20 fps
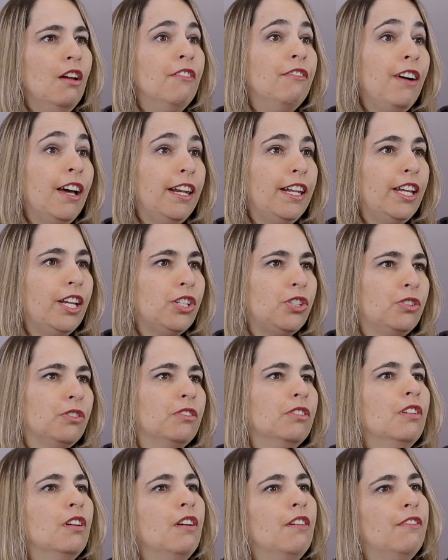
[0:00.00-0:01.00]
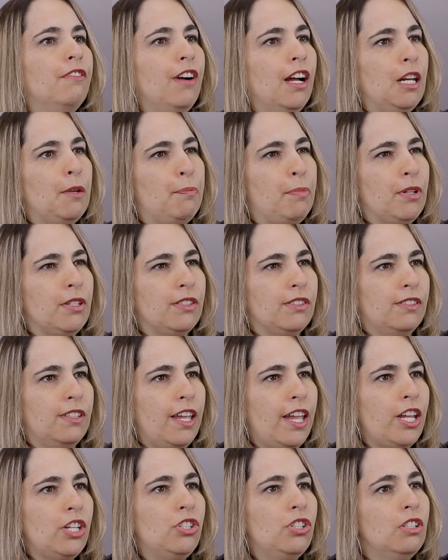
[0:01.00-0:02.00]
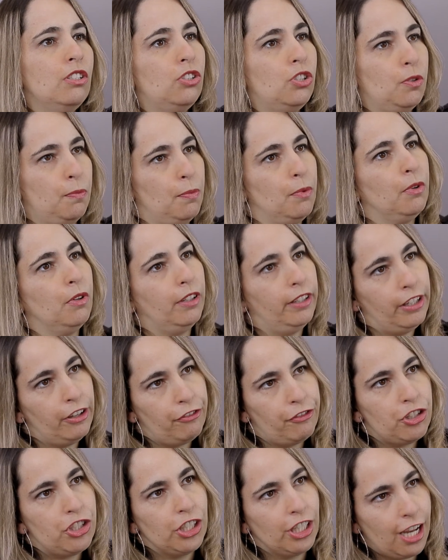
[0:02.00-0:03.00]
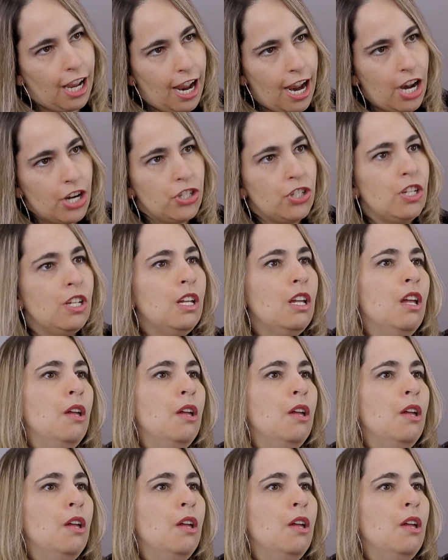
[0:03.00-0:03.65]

Varejo, vale presente, tipo gift card,